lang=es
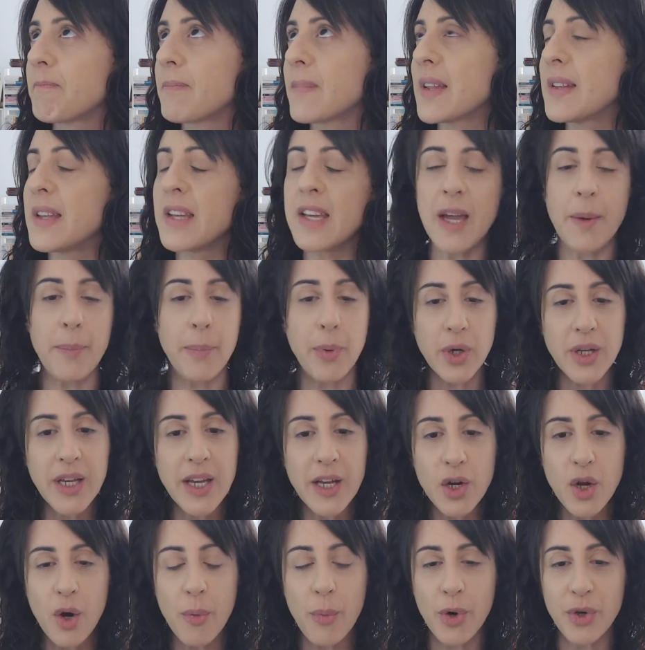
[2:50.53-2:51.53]
dije, ¿por qué
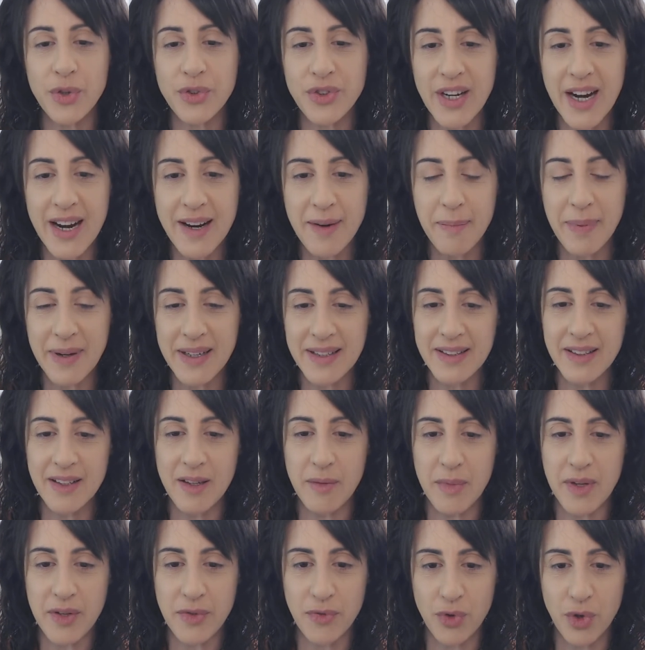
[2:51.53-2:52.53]
no mostrar parte de
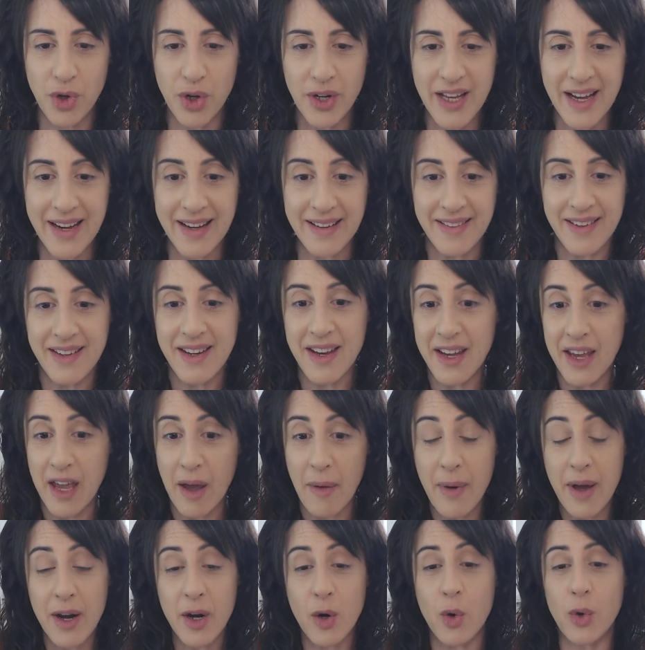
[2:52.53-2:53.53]
mi historia que tiene que
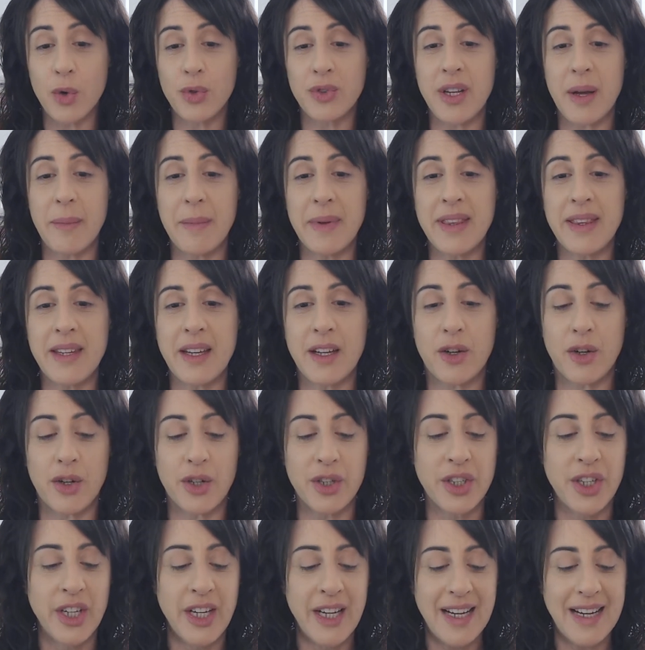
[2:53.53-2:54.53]
ver justamente
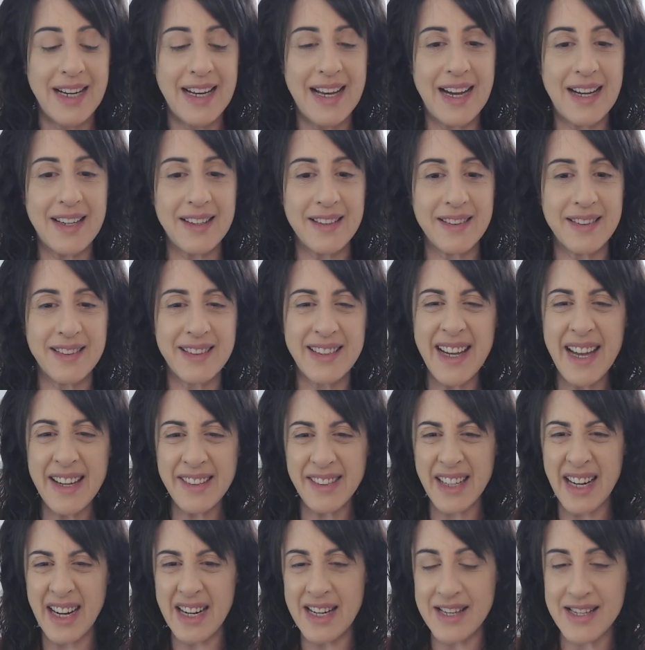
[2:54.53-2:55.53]
con la
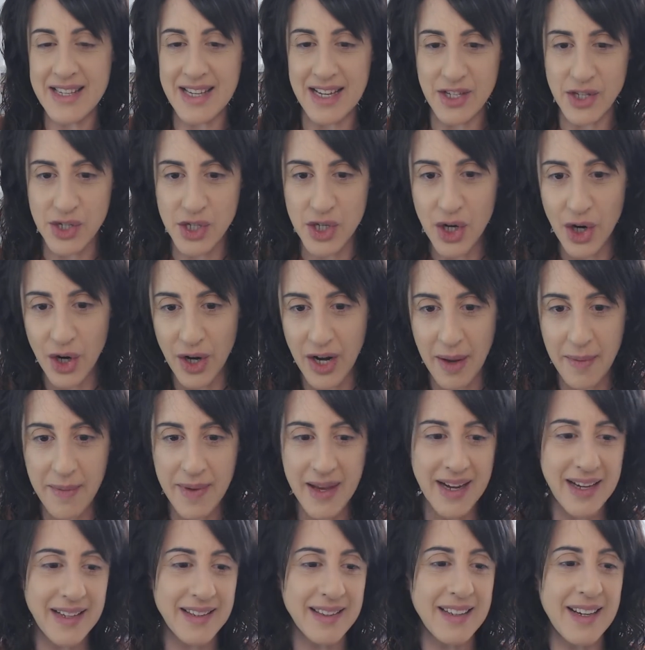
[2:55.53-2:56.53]
teatralización? A mí me
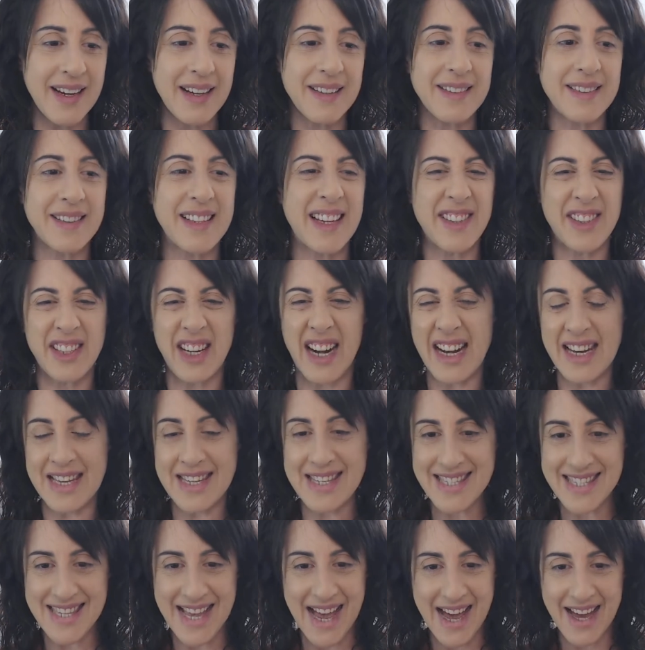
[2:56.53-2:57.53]
encanta
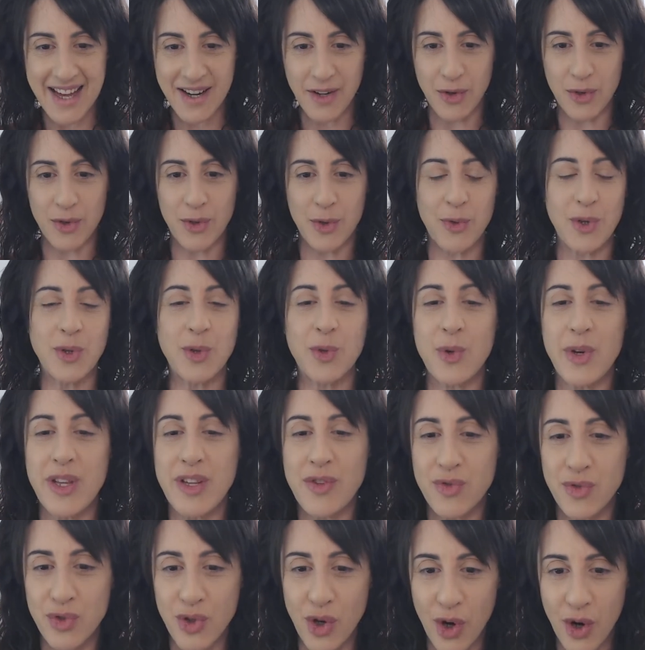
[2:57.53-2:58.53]
teatralizar cuando cuento una
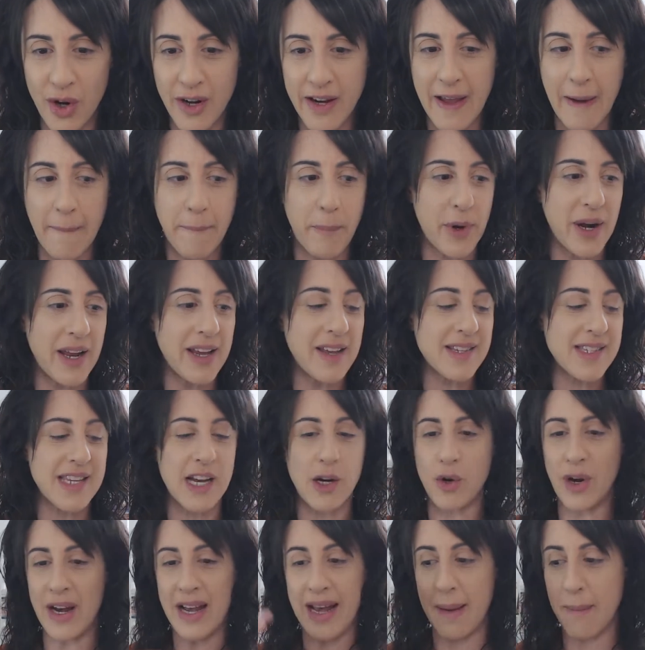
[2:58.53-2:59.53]
historia, por ahí
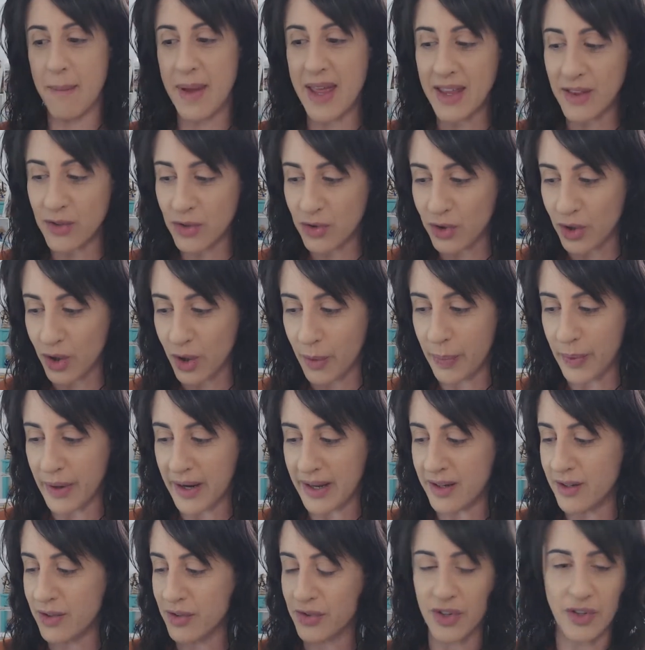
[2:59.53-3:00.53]
saco elementos, por
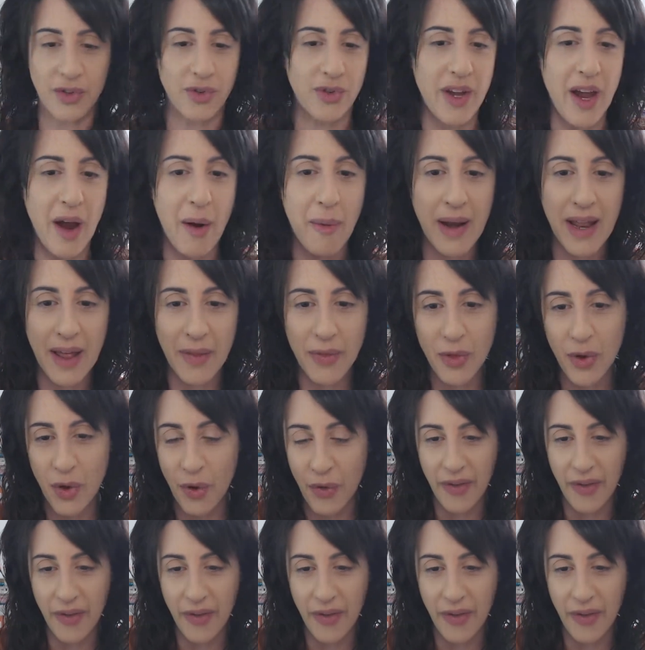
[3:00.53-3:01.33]
ahí no sé, estoy hablando